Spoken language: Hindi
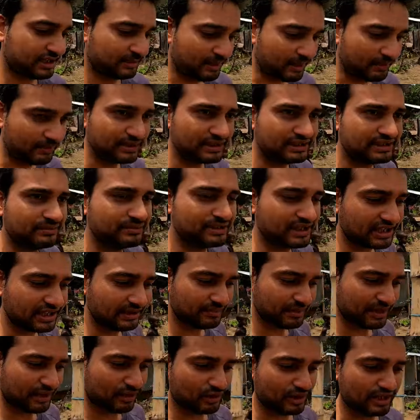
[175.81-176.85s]
जब आप इन सब
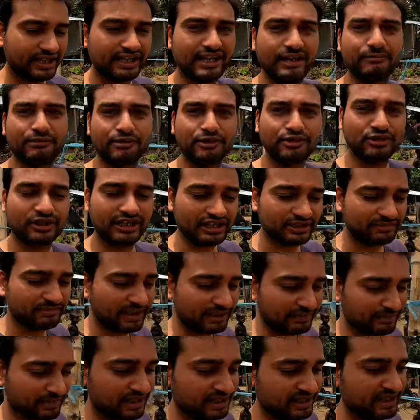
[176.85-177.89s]
जगह पे आओगे ना आपको जो
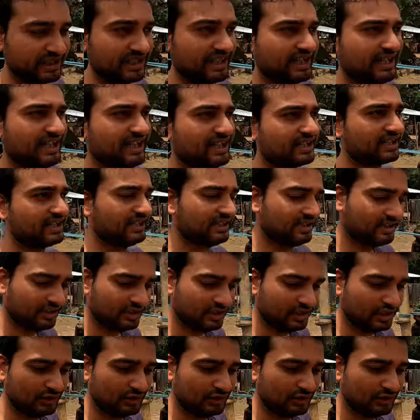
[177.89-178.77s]
रिस्पेक्ट मिलती है ना यार